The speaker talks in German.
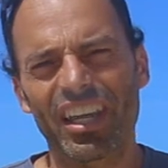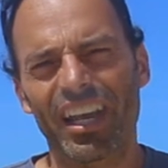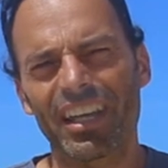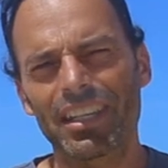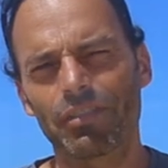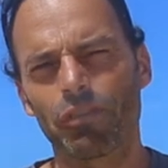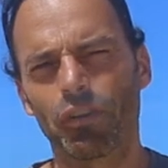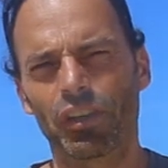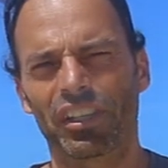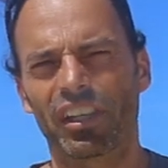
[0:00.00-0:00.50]

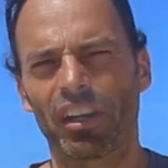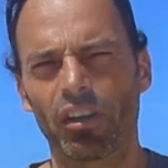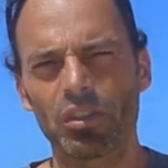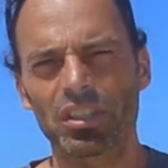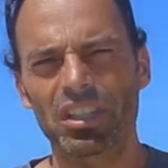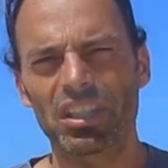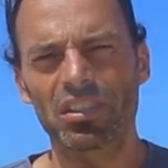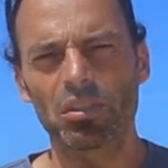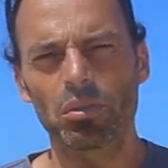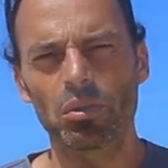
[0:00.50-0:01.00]
Kites für euch
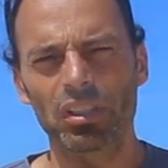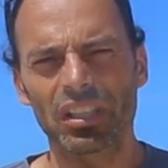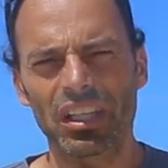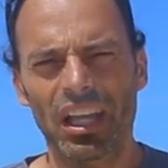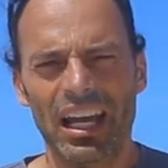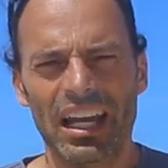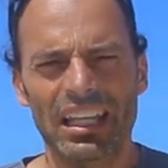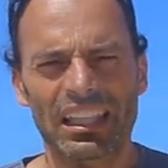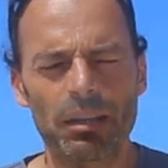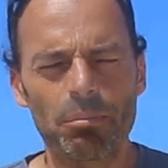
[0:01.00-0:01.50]
rausgesucht,
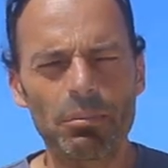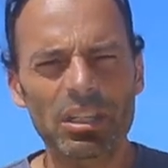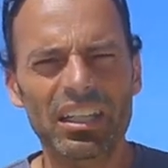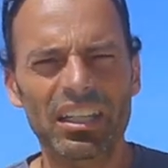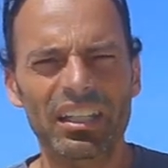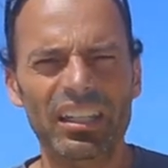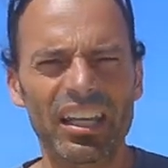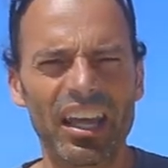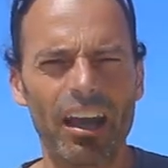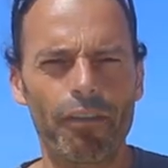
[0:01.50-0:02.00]
damit ihr
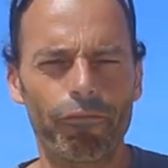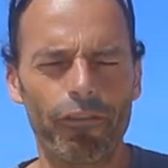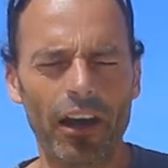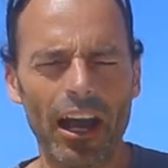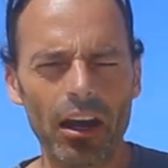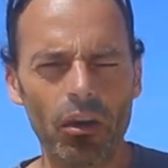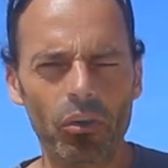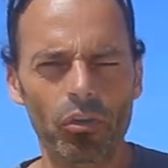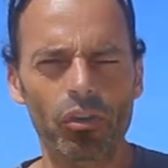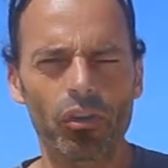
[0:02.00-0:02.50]
eine
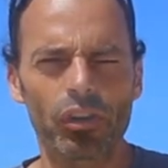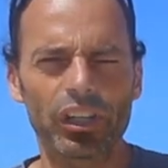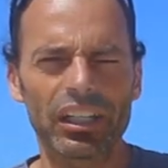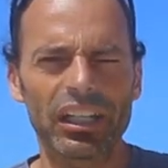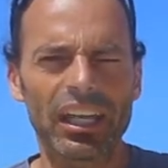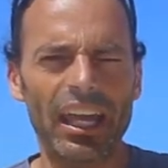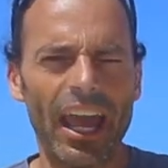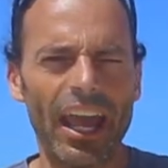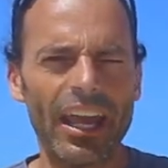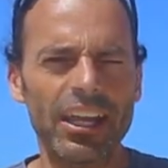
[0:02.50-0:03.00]
Erfahrung oder
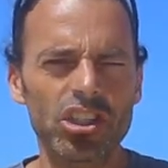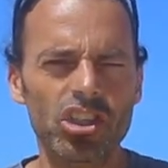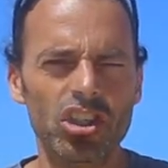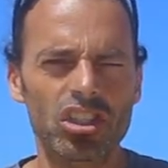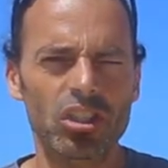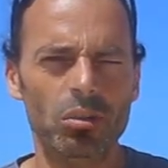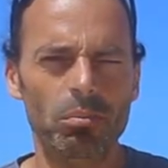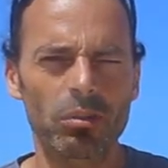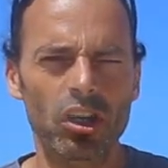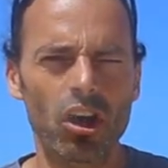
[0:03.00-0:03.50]
eine
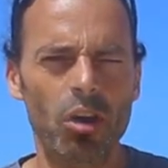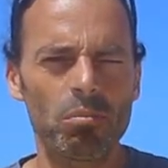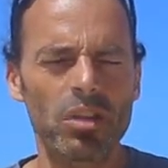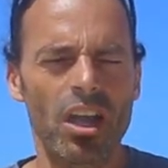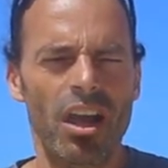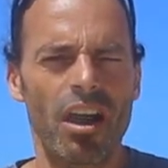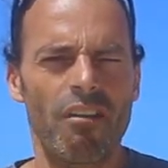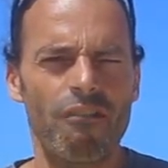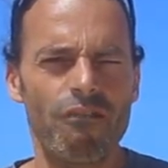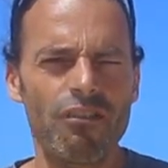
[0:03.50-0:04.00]
Einschätzung bekommt,
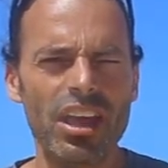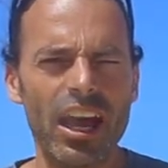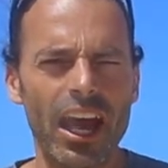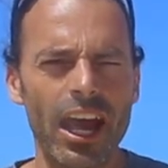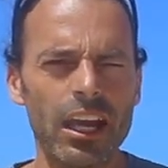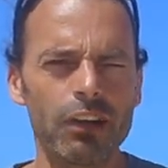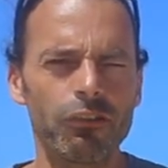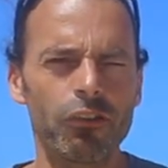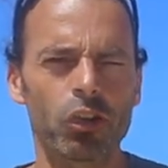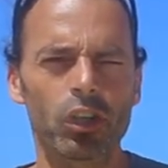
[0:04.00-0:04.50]
wie
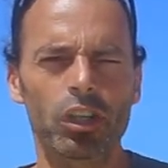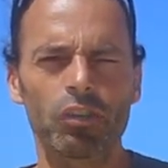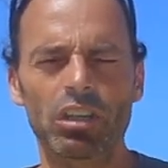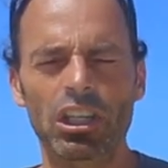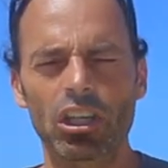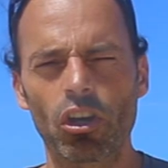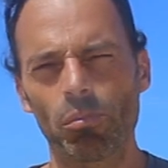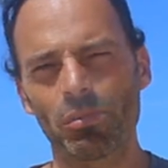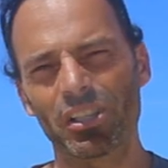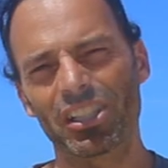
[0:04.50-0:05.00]
einfach oder wie
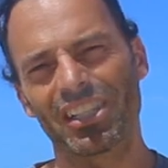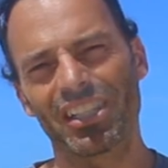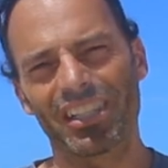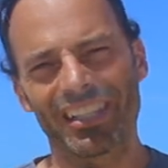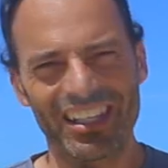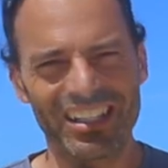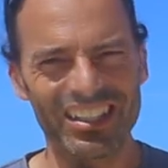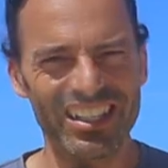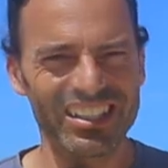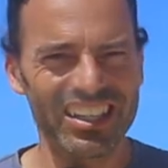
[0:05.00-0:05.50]

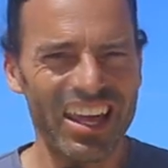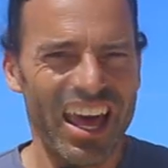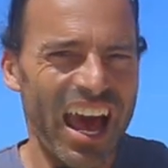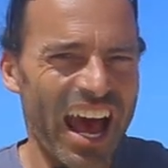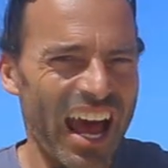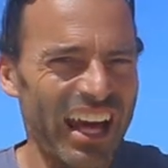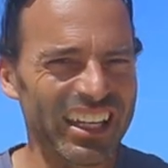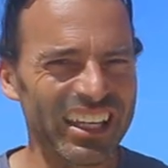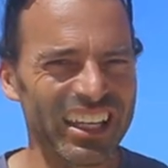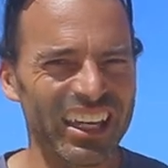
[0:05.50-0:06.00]
kompliziert ist es,
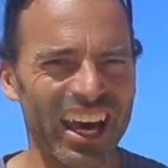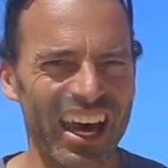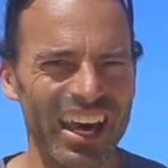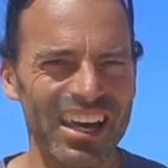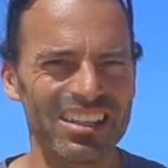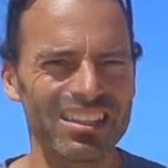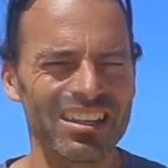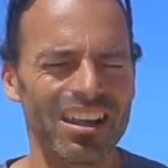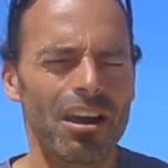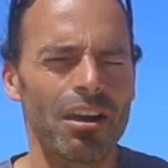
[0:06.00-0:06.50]
einen
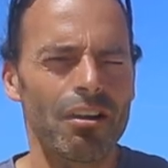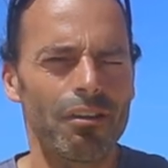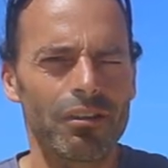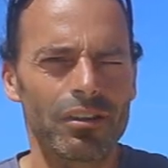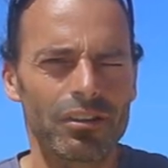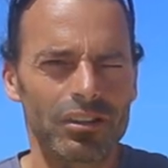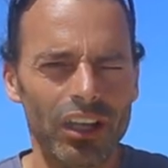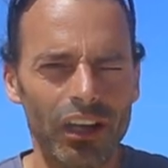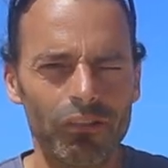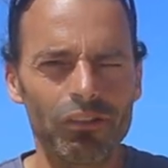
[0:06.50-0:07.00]
Kite
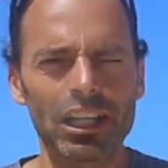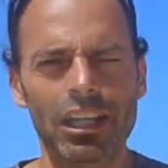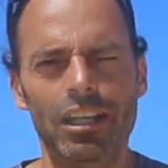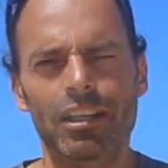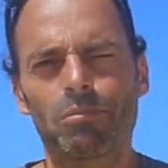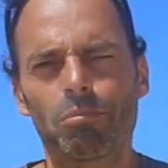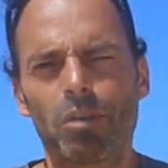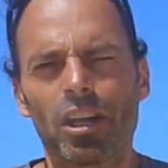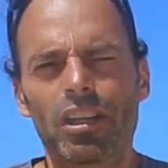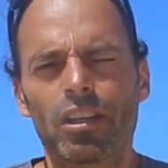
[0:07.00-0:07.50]
ja,
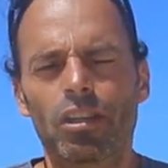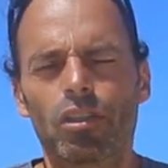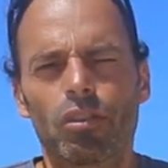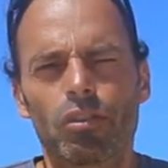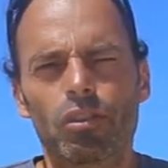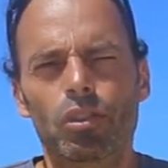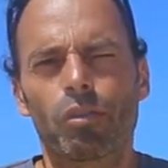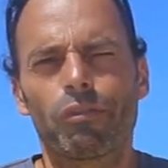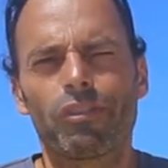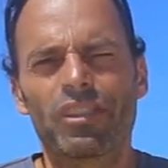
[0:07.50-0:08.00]
wirklich mal
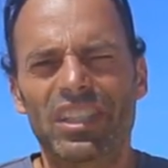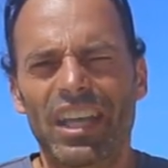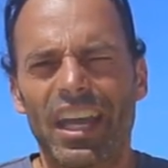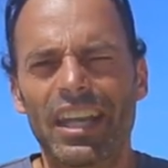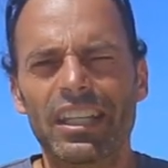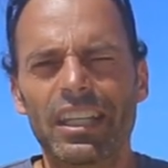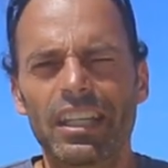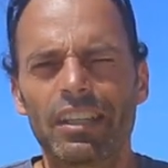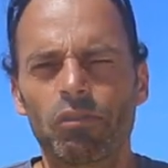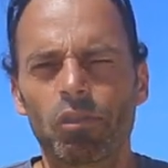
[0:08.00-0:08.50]
so für
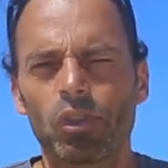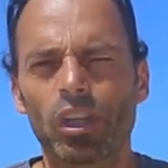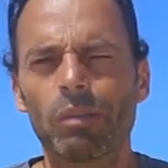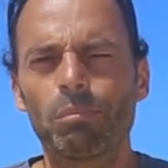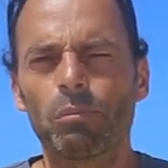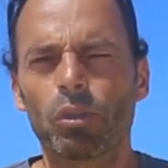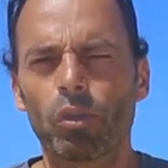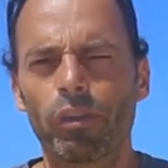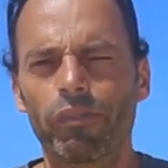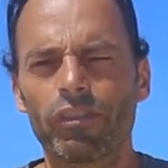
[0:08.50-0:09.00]
seine
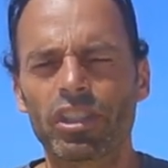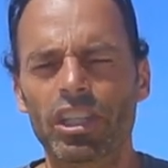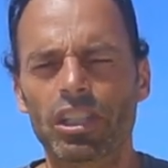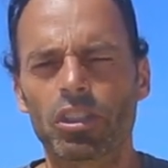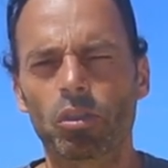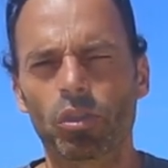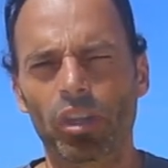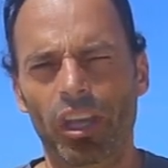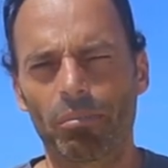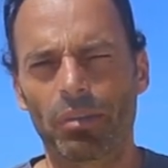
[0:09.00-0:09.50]
individuellen Bedürfnisse
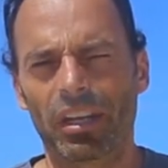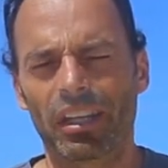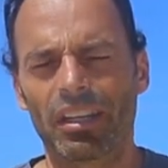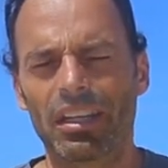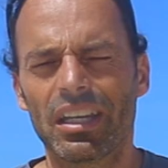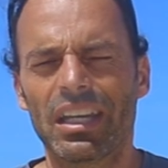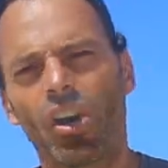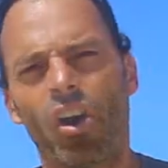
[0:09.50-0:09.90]
zu trimmen.